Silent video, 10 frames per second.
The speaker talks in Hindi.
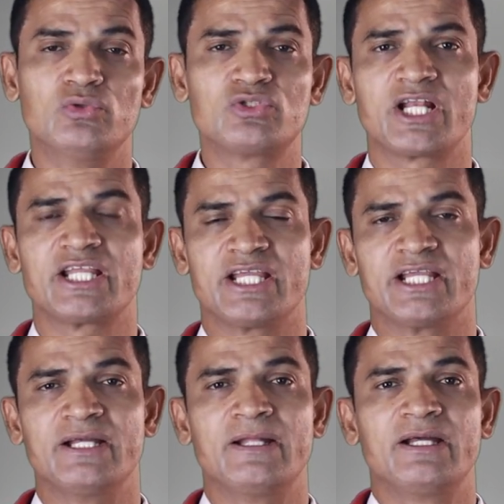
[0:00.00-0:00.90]
दूसरा
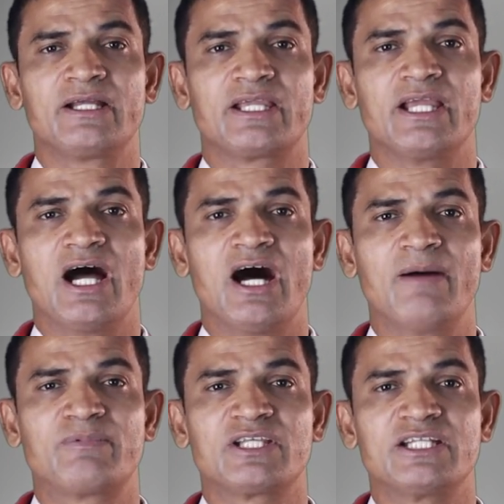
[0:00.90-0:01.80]
ये कि
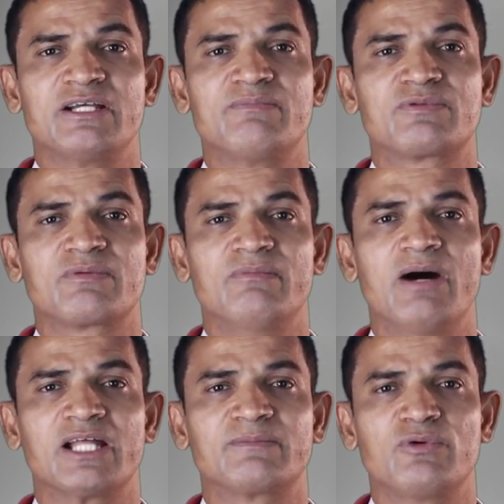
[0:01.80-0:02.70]
आपसे जब
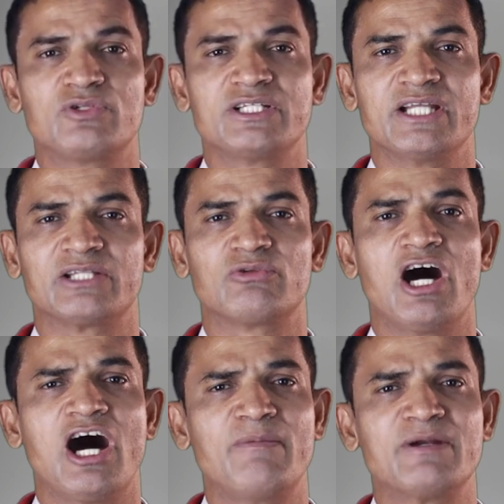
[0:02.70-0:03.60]
बात पूछी जाए तो
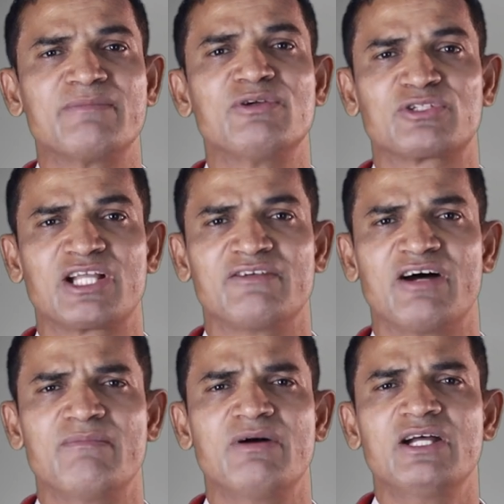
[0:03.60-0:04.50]
आपने भी उसका
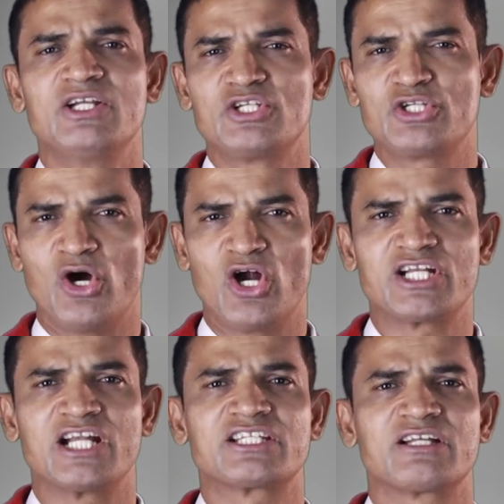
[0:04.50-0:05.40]
जवाब
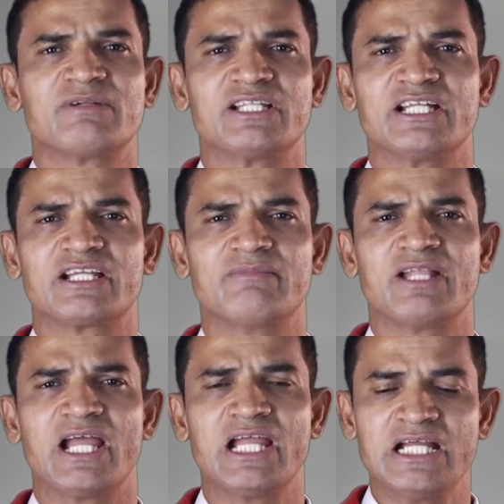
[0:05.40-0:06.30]
शॉर्ट आंसर में देने के
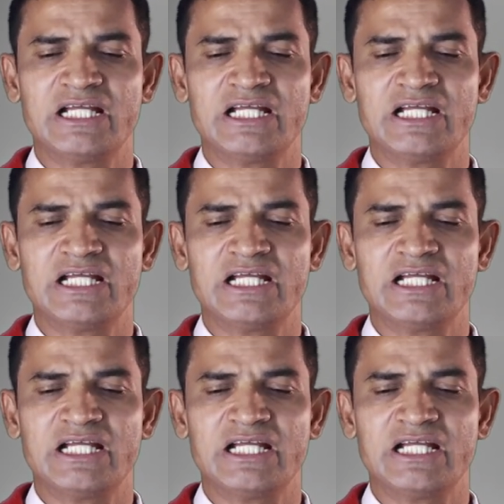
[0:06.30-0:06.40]
बजाय